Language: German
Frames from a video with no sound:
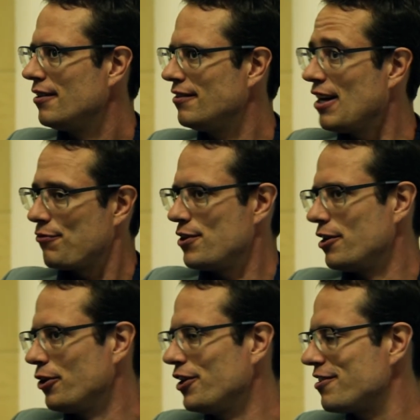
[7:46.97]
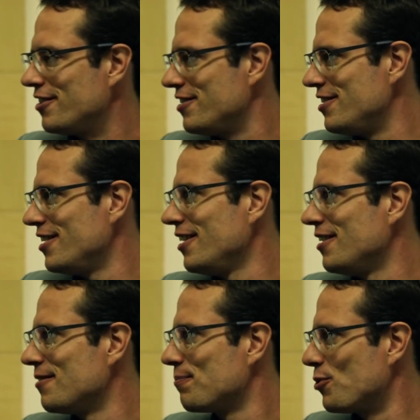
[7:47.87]
sehr viele Leute, die
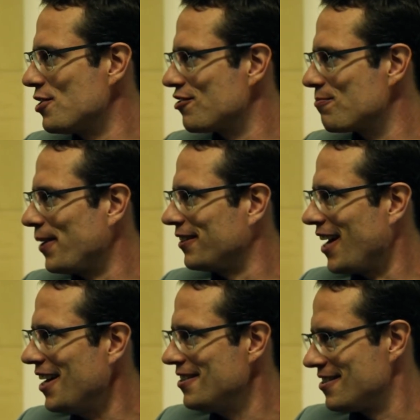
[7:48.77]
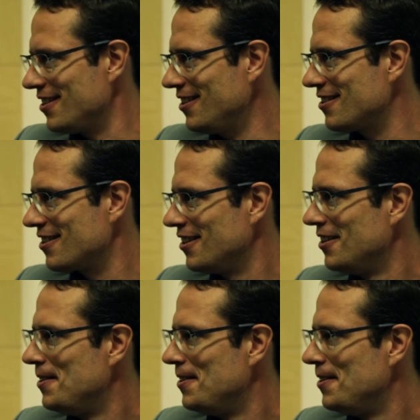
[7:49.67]
in politischen Parteien sind